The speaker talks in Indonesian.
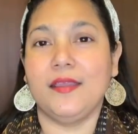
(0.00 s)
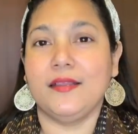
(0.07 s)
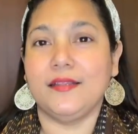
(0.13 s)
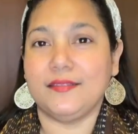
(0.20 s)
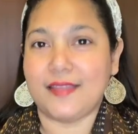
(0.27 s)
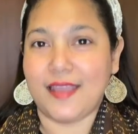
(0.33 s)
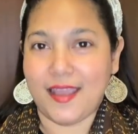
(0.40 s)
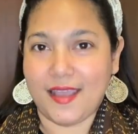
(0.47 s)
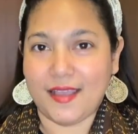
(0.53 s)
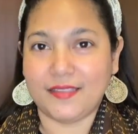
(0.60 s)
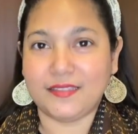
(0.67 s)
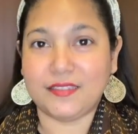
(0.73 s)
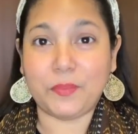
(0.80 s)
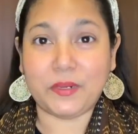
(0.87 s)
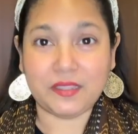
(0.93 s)
Nah,
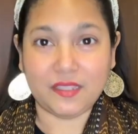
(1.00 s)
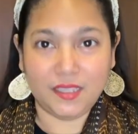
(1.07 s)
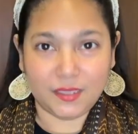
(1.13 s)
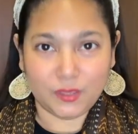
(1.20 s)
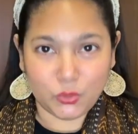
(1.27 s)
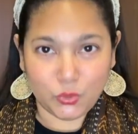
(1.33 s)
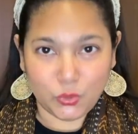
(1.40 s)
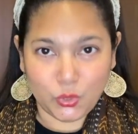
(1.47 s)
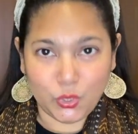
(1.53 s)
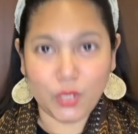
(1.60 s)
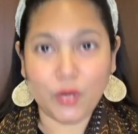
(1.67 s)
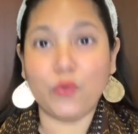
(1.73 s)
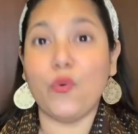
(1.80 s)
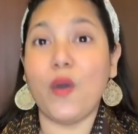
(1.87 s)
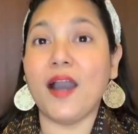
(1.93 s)
seperti itu
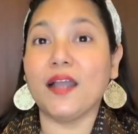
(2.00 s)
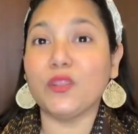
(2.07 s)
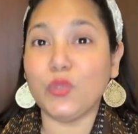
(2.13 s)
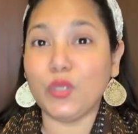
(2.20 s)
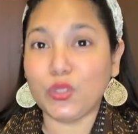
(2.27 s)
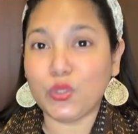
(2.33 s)
waktu itu